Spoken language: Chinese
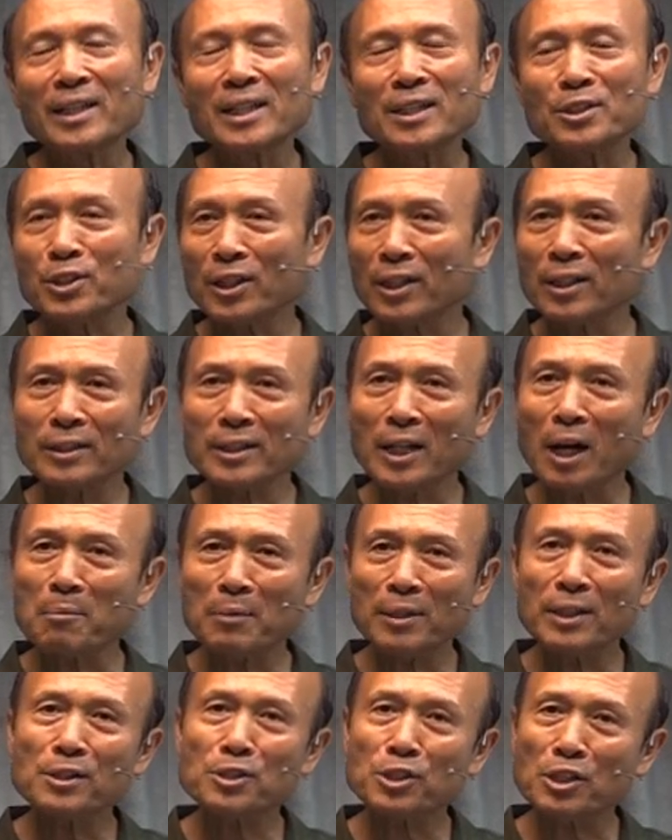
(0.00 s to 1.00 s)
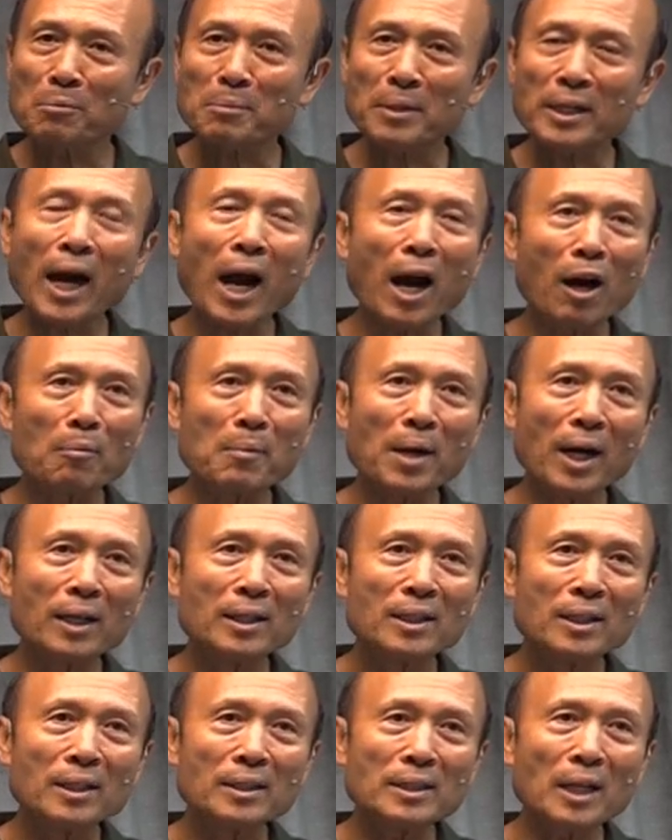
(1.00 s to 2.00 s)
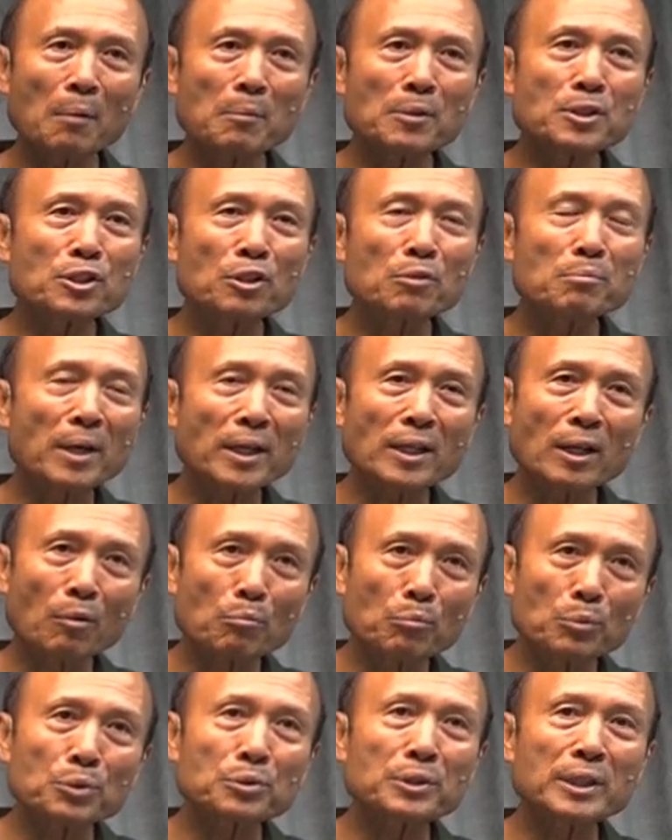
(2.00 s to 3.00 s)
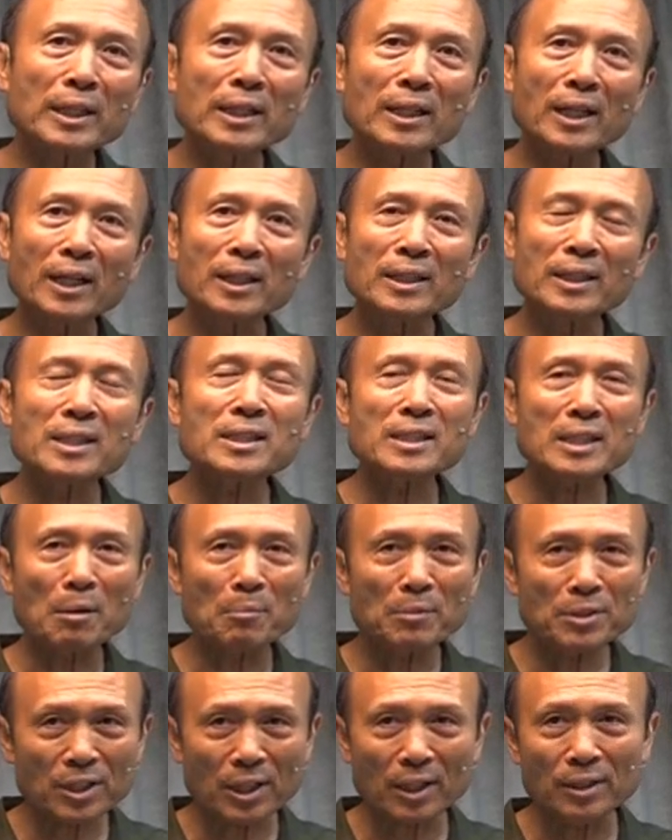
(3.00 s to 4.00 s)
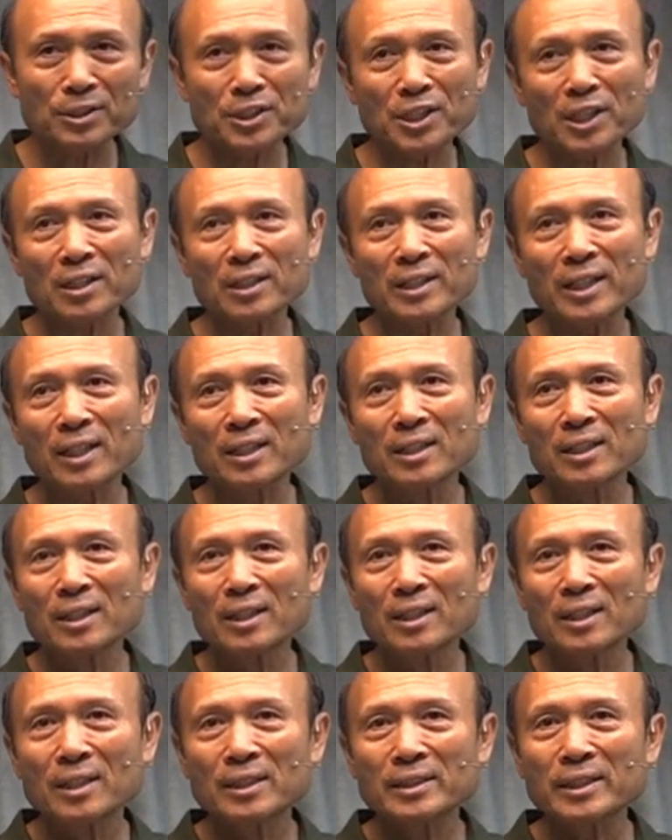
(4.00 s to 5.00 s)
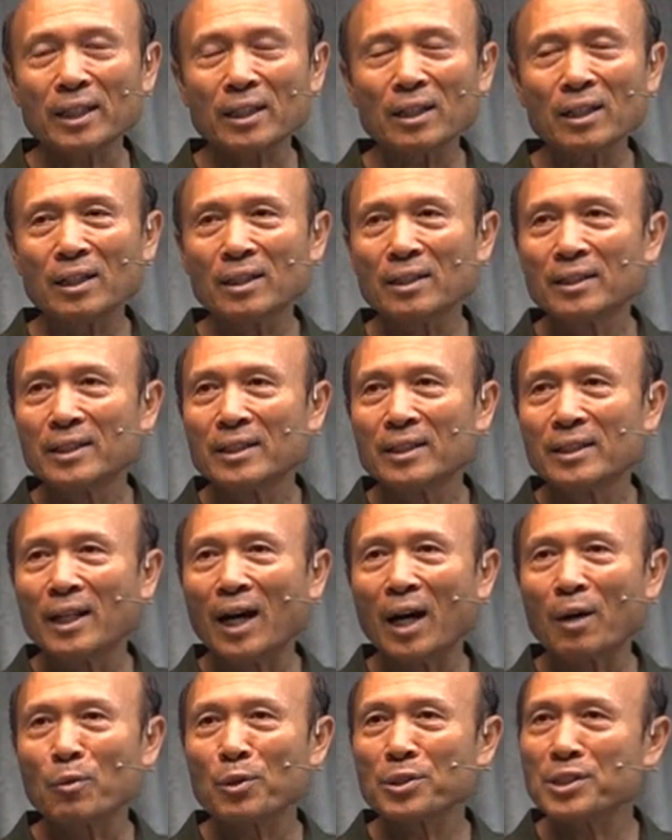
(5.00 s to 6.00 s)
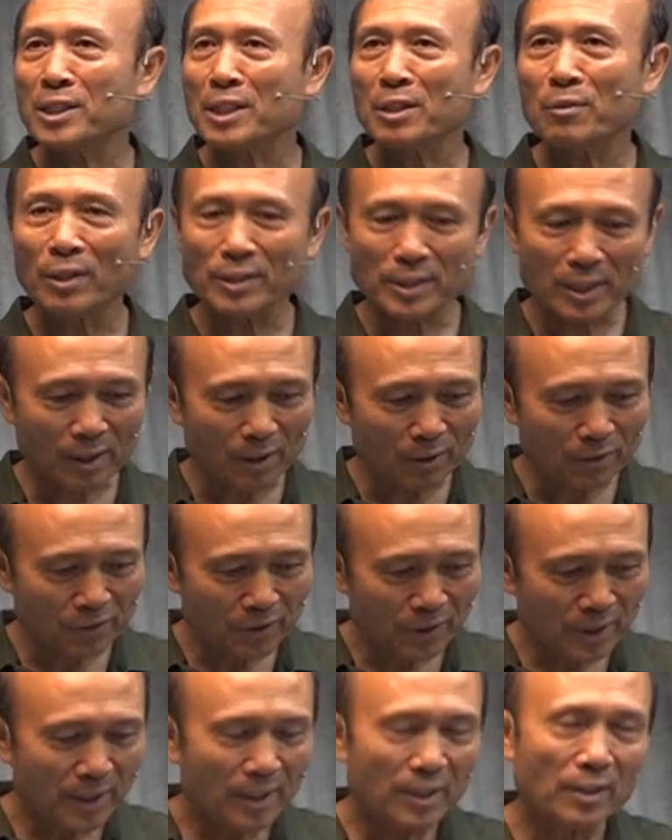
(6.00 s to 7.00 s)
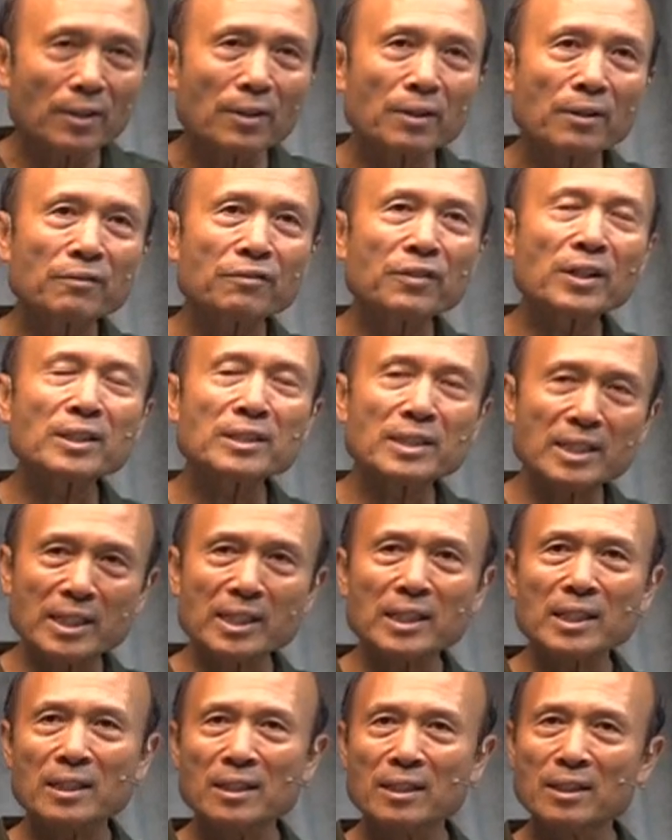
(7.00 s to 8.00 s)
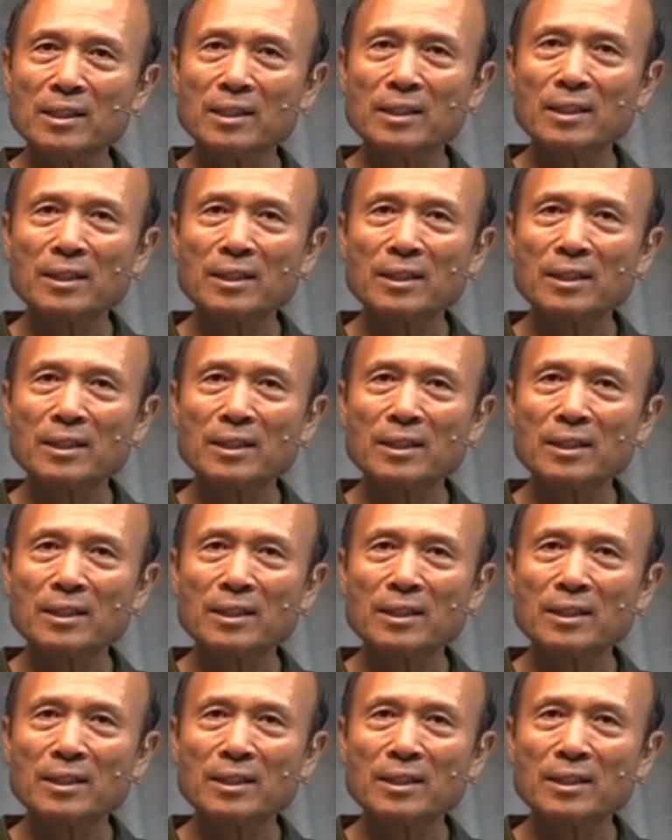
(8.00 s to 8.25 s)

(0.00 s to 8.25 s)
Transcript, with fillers: 啊，你觉得他们的生命好吗？他们就没有目的了。你想不想这样呢？这个啊，我希望这个放弃